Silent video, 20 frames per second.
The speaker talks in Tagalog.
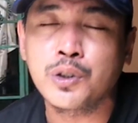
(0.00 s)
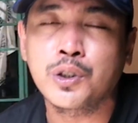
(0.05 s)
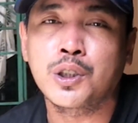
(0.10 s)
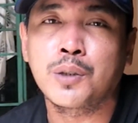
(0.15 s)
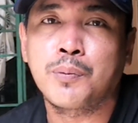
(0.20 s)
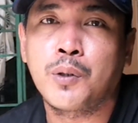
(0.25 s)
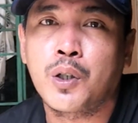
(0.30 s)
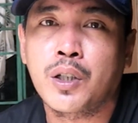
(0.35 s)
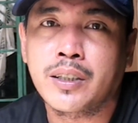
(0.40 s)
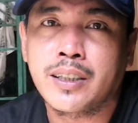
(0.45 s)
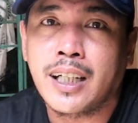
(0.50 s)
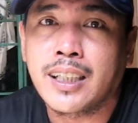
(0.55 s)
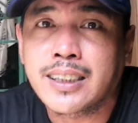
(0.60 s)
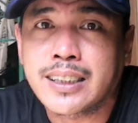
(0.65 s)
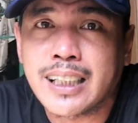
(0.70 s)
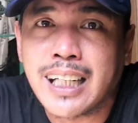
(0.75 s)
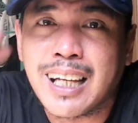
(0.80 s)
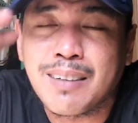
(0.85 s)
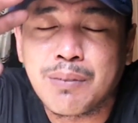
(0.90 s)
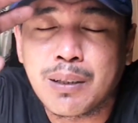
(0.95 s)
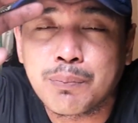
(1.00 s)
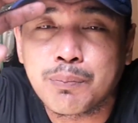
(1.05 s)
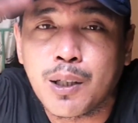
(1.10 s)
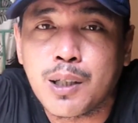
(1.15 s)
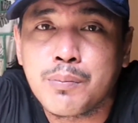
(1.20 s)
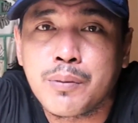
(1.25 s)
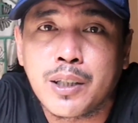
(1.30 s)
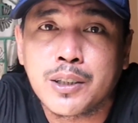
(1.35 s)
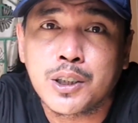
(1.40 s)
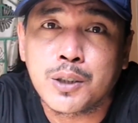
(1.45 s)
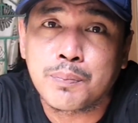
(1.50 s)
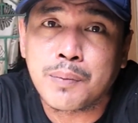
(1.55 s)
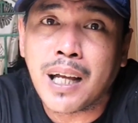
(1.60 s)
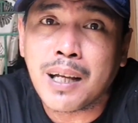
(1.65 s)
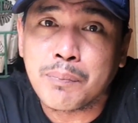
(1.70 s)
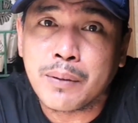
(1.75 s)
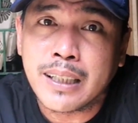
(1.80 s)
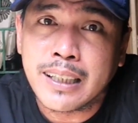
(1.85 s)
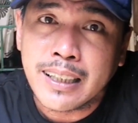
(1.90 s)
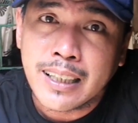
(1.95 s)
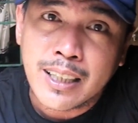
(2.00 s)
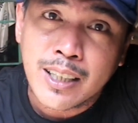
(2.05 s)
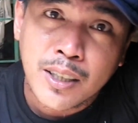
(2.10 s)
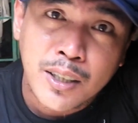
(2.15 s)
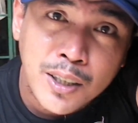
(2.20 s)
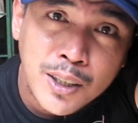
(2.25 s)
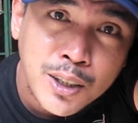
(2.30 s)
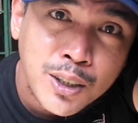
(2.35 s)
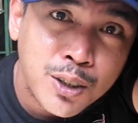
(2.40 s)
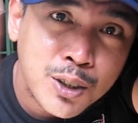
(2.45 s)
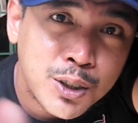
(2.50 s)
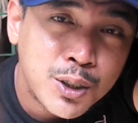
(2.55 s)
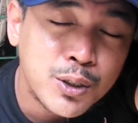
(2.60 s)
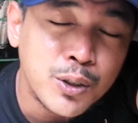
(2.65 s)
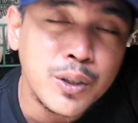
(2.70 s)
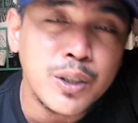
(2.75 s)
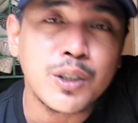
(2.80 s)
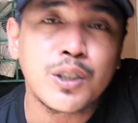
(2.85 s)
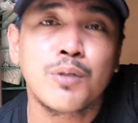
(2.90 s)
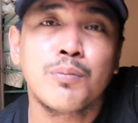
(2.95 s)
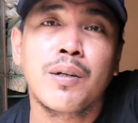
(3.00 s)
niyo suporta. Salamat po mga chupapi. Gusto ko